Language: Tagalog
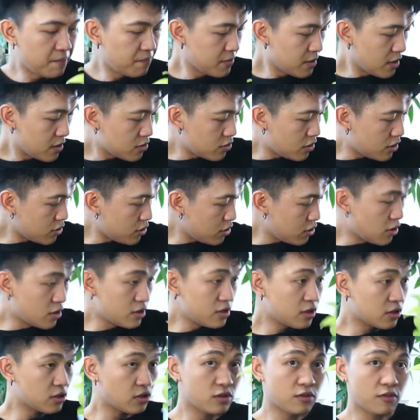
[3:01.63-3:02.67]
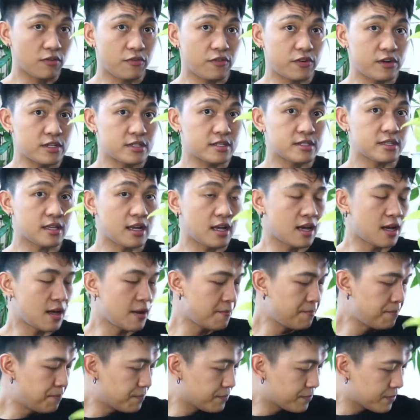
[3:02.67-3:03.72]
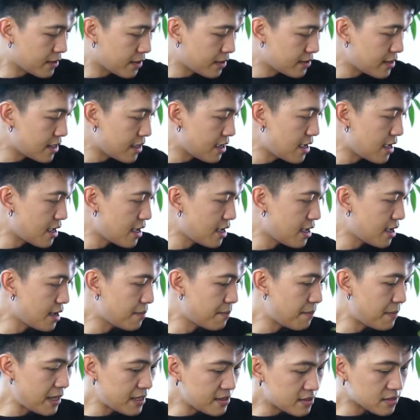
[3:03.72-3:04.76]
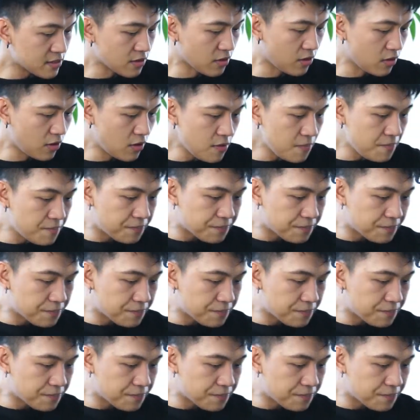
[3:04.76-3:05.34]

So, ito yon Ito yung first na, na uh, plants ko.